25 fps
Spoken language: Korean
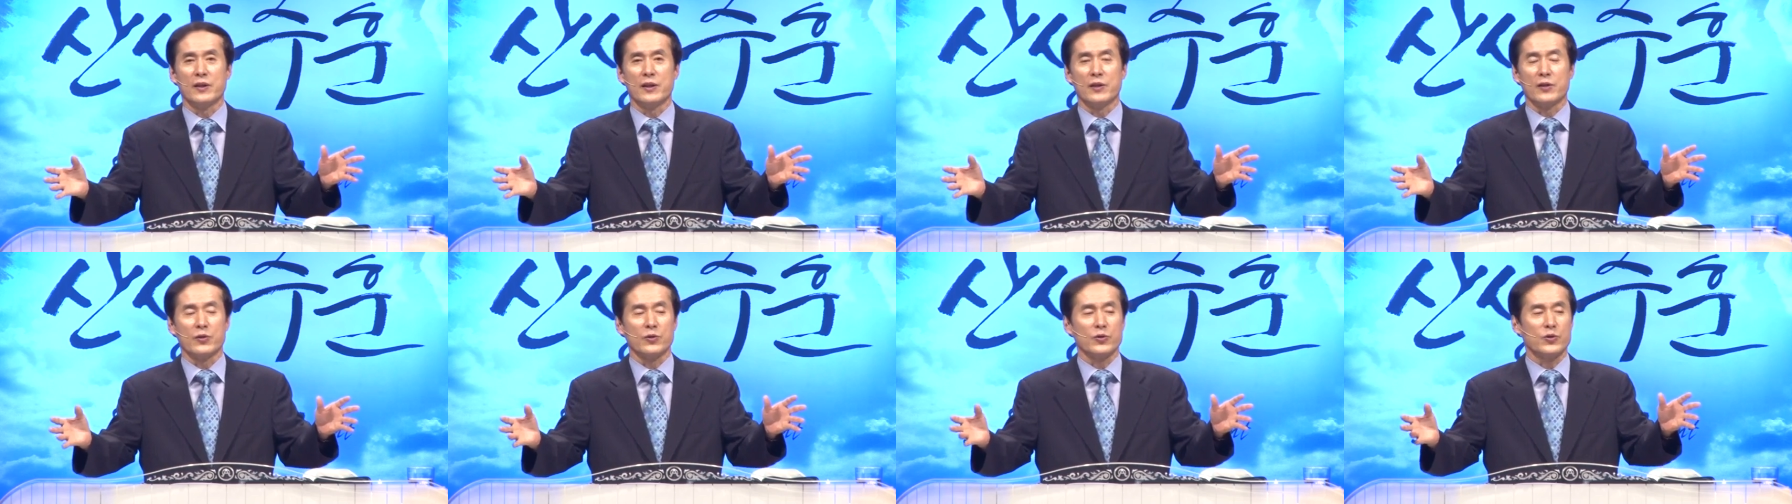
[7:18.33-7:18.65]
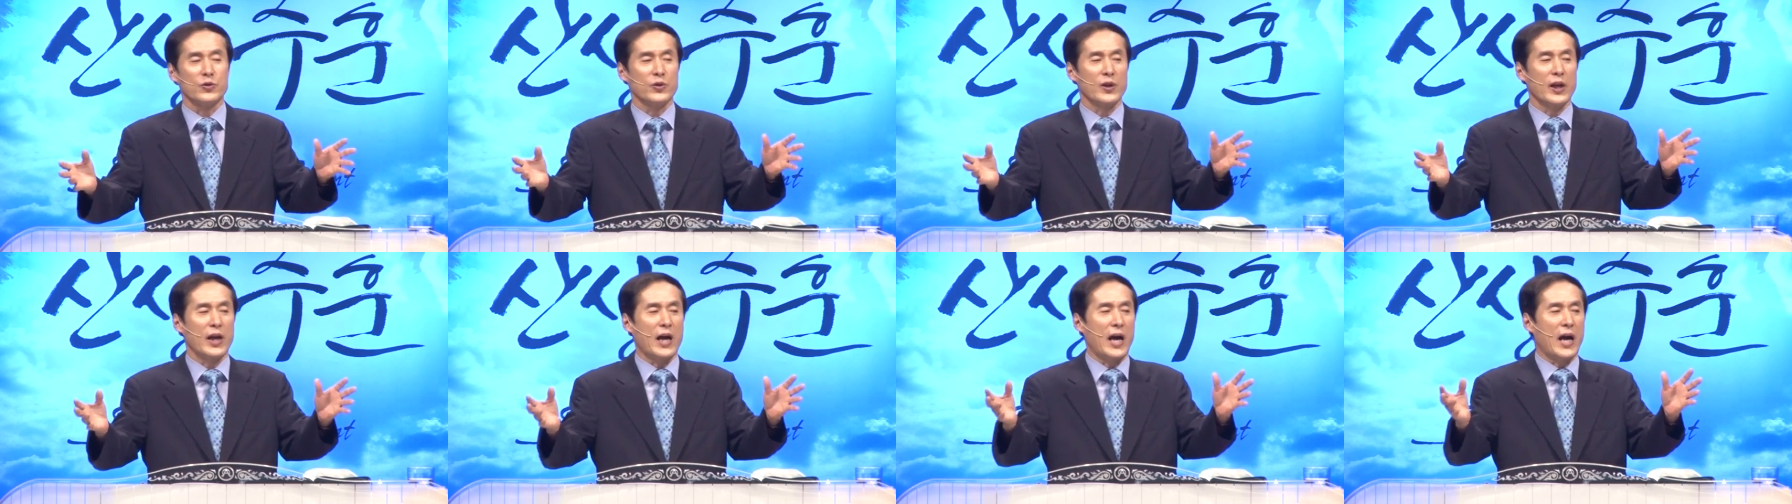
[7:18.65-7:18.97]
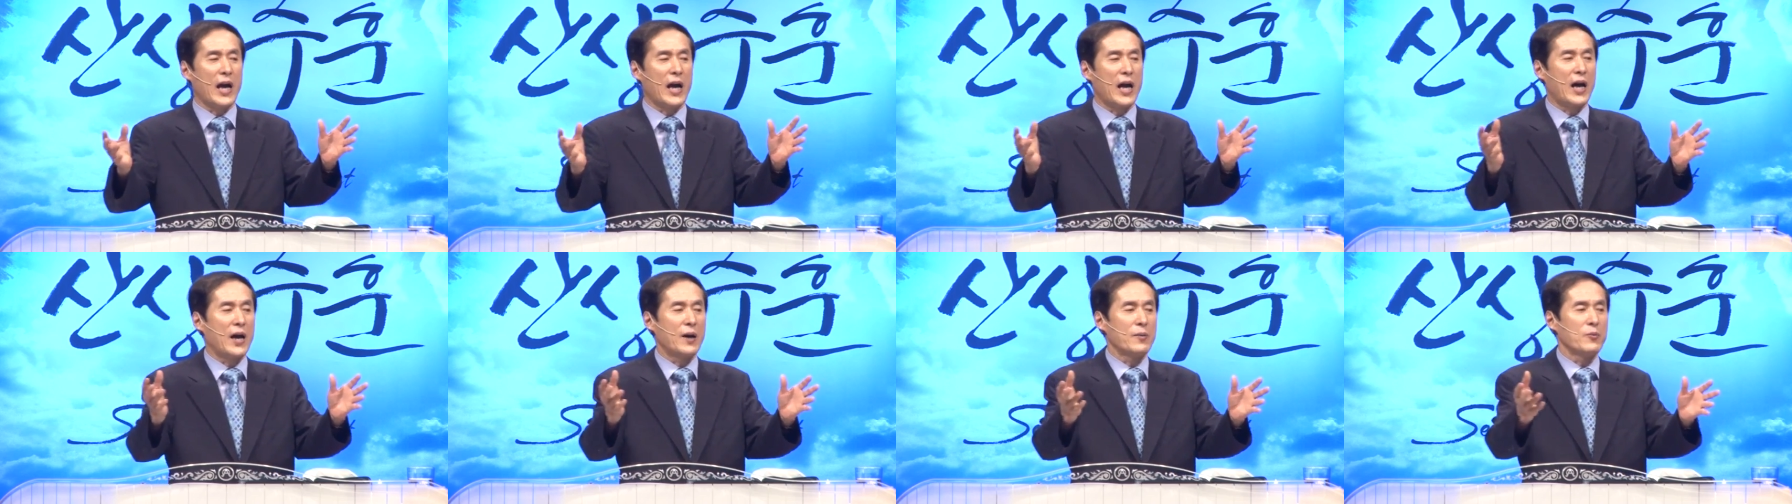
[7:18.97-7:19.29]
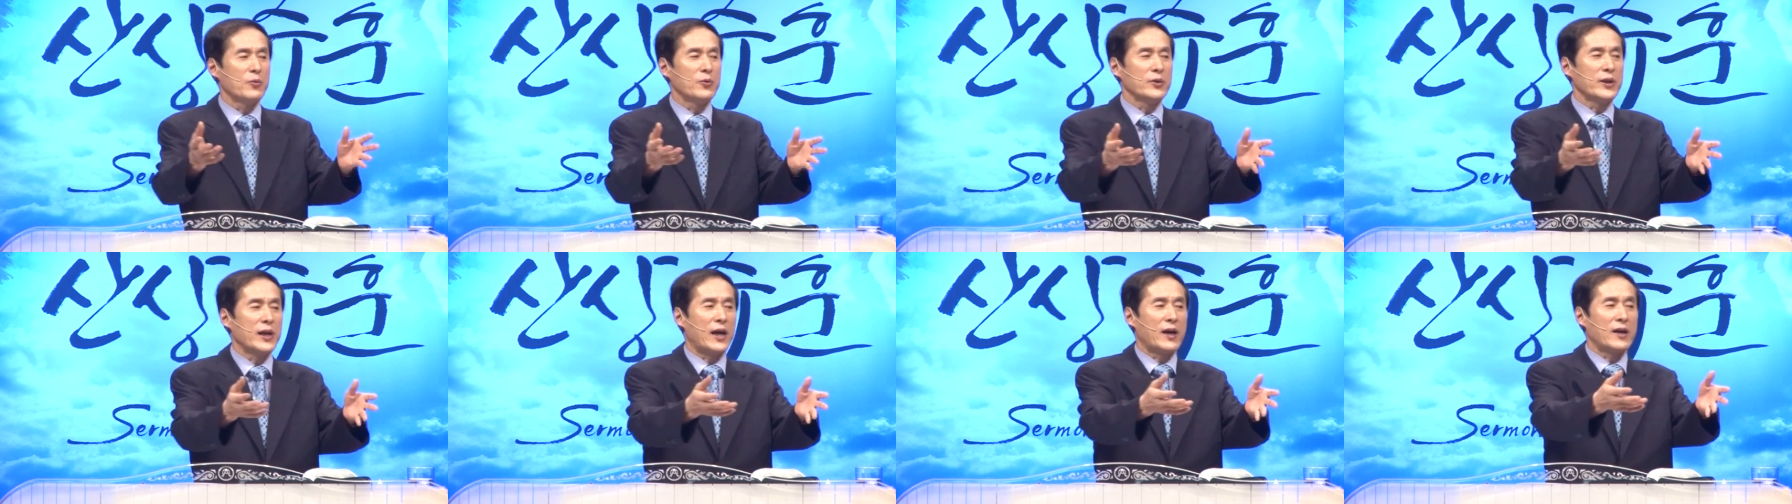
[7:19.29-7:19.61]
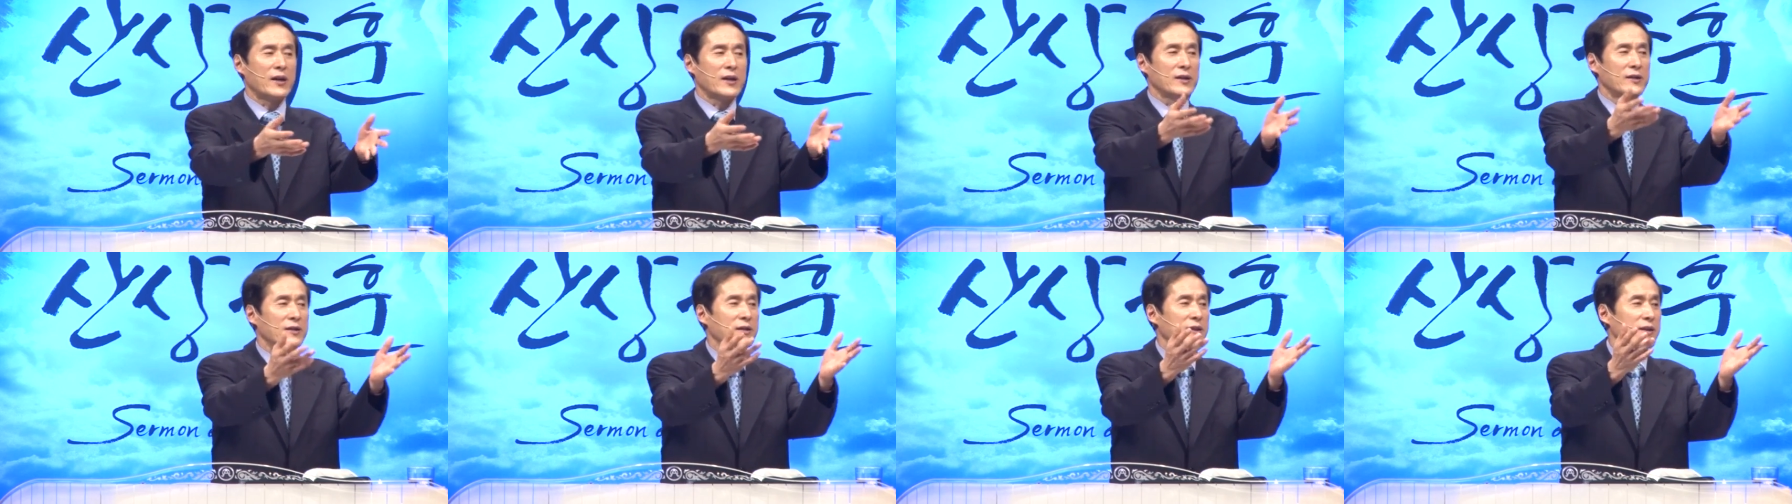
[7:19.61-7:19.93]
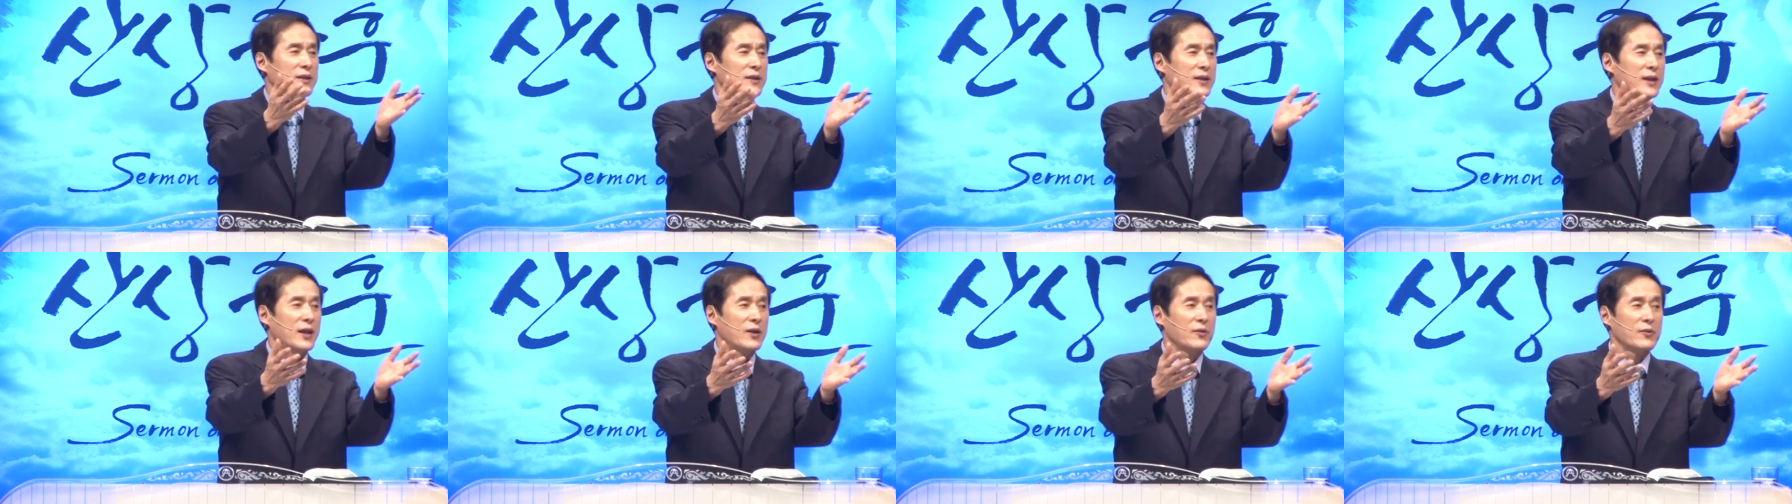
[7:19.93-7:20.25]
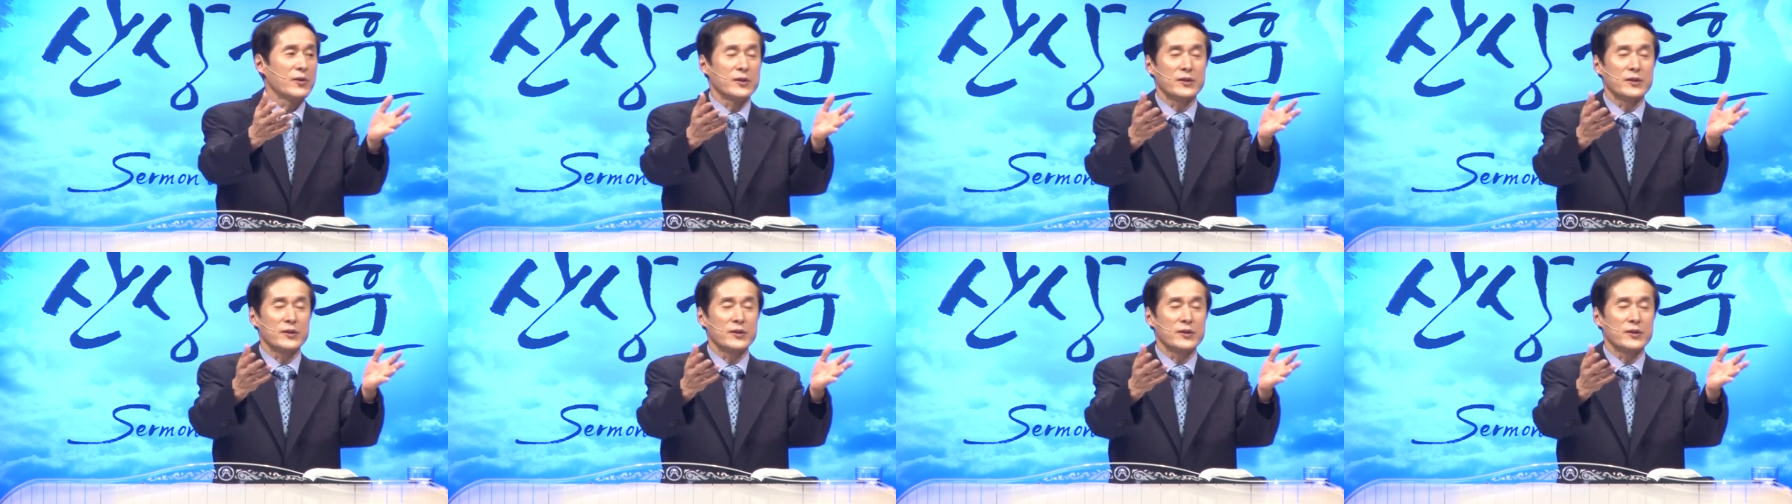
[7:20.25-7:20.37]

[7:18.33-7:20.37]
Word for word: 그 중에 아무 양을 드린다고